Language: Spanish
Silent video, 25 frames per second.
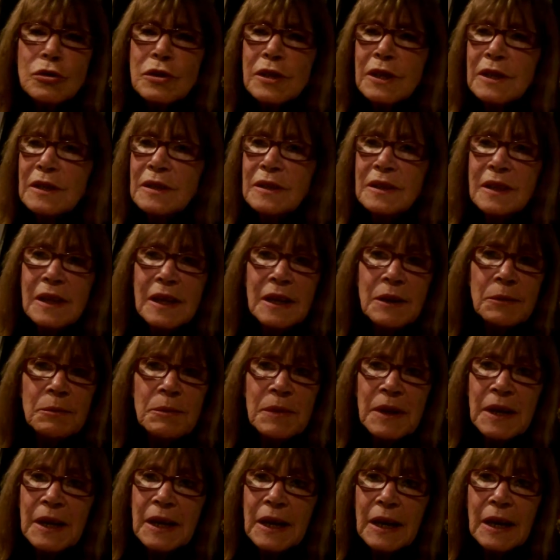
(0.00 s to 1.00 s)
se
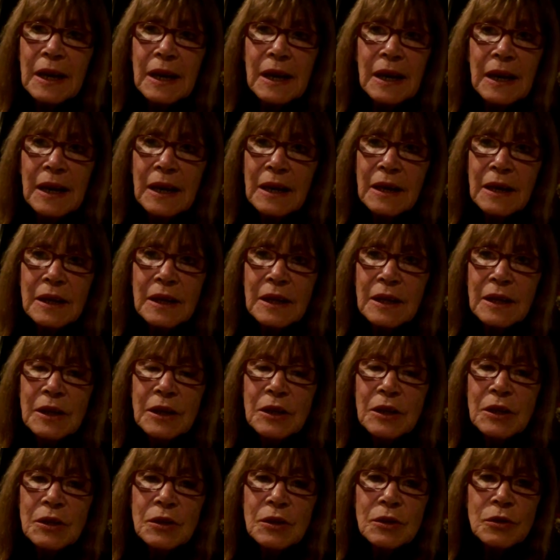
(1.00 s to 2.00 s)
entremezcla,
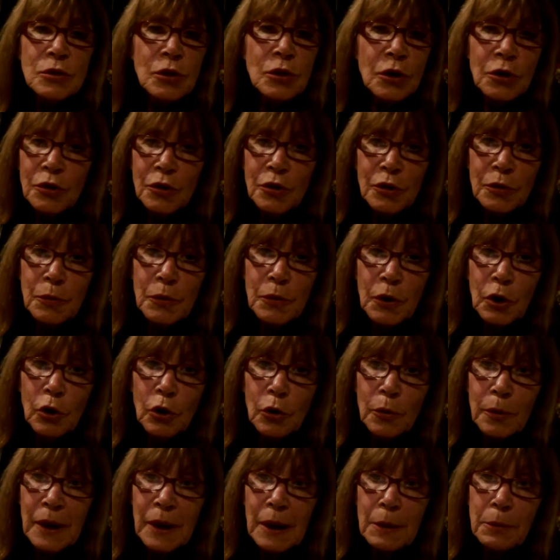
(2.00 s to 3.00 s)
todo
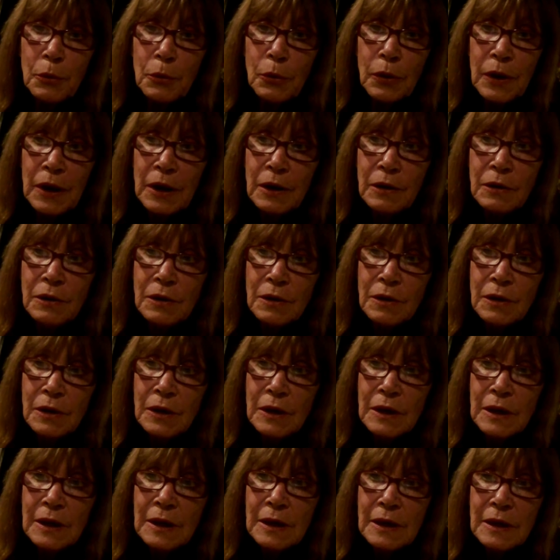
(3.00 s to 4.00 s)
cobra vuelo,
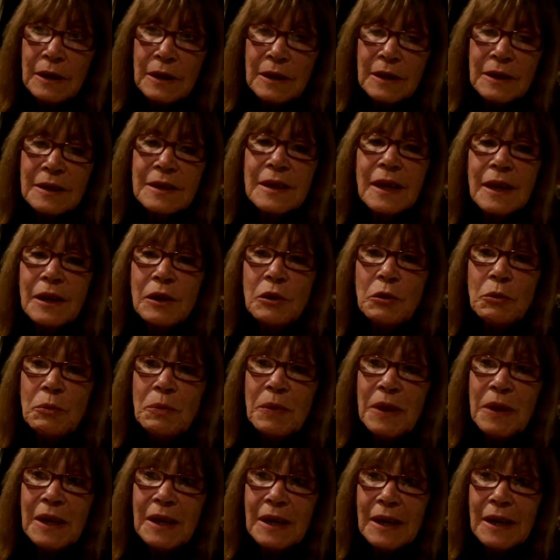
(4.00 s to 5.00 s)
se
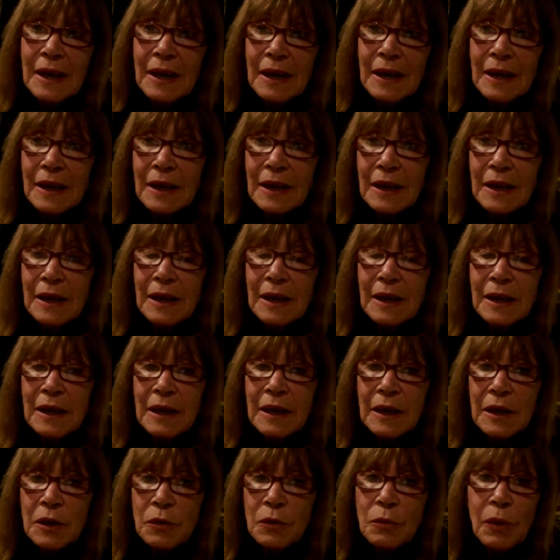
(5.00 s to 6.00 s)
ilumina.
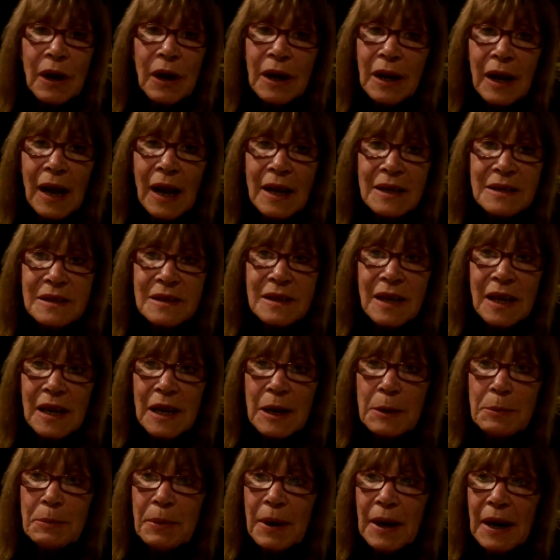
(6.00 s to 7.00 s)
No alcanzan
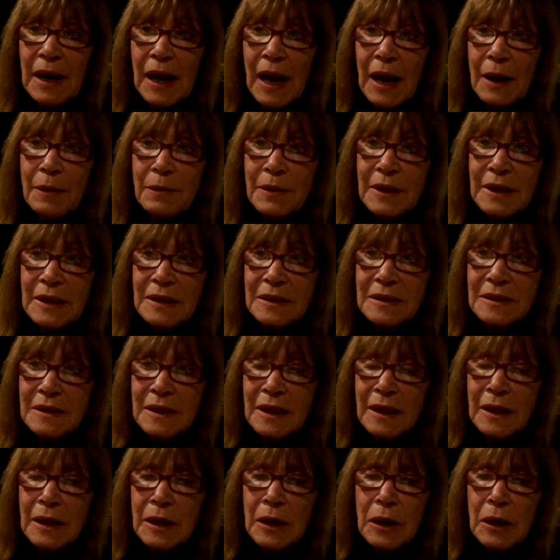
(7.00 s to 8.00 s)
las palabras,
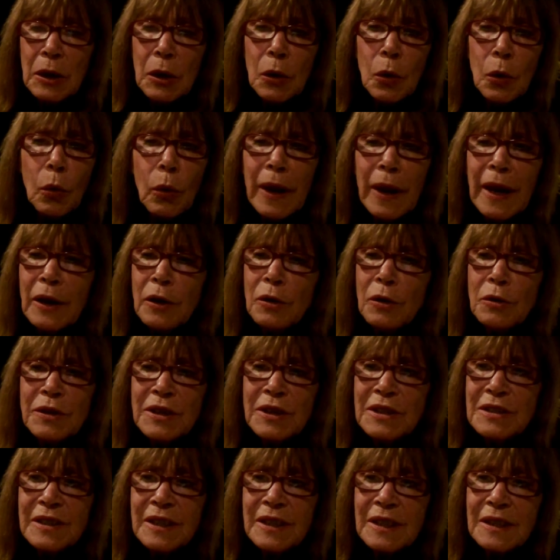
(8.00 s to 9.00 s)
juego
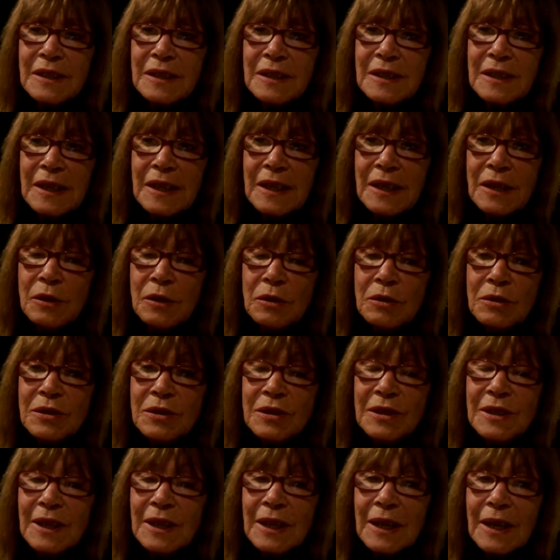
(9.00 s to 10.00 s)
de
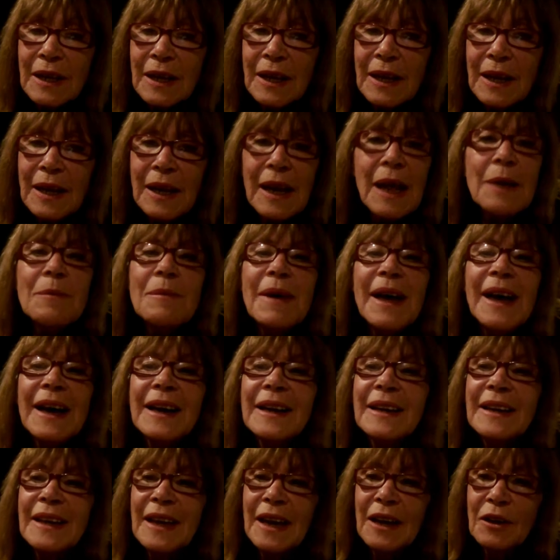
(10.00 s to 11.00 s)
sentidos, la
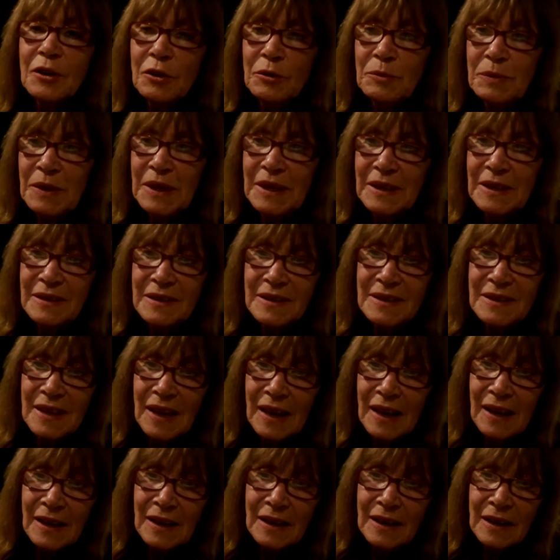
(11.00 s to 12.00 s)
magia
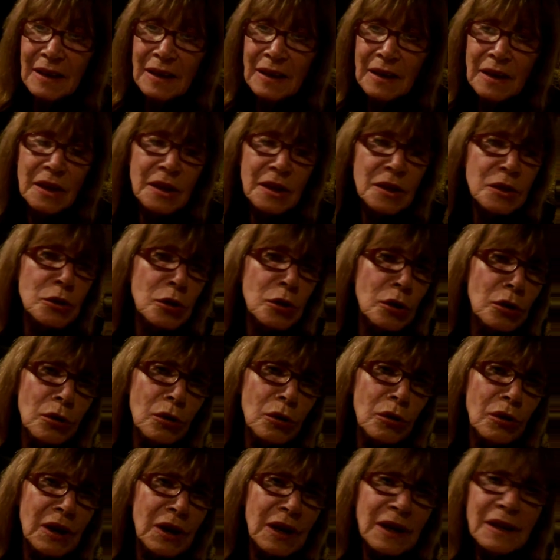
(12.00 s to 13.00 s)
comienza.
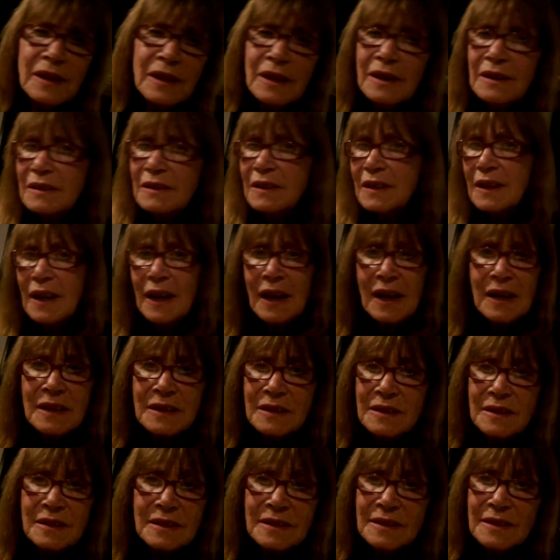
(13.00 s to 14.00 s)
Todo queda
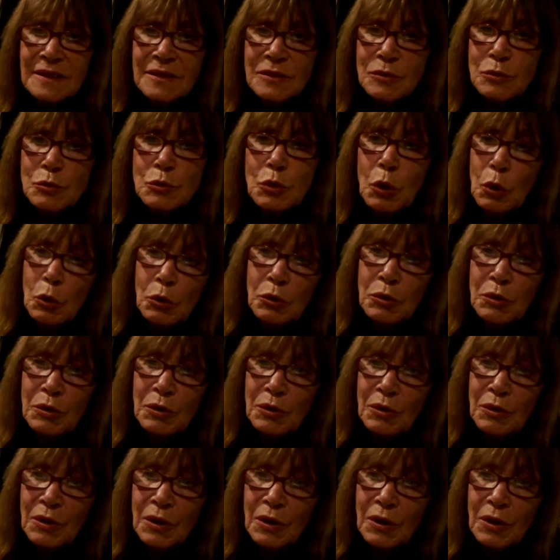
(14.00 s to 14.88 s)
atrás, todo.